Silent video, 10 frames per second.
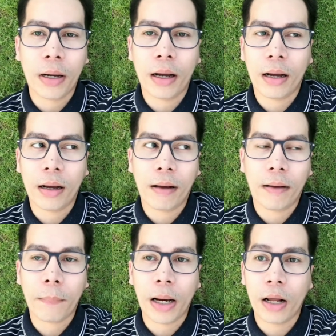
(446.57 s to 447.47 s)
mga
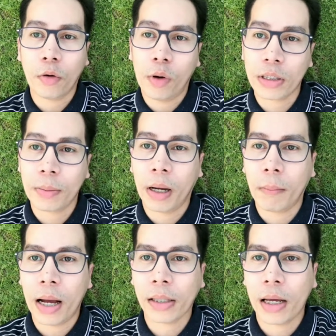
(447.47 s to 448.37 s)
palaruan sa
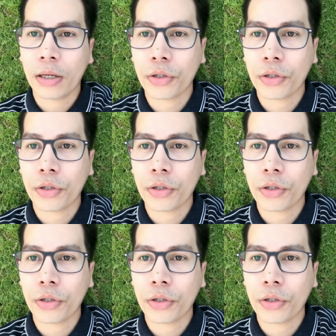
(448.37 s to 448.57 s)
mga bata.